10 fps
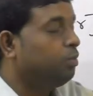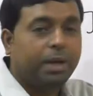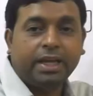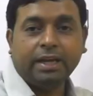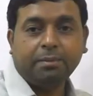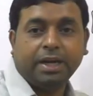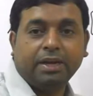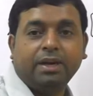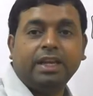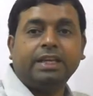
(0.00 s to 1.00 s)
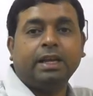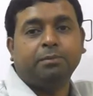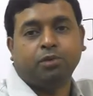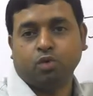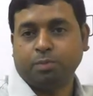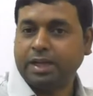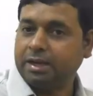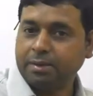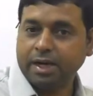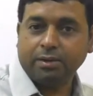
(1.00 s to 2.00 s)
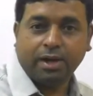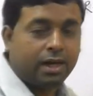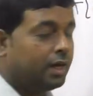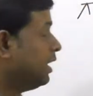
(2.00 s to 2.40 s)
टू पाई आर बड़े वाले के लिए टू पाई आर बड़ा वाला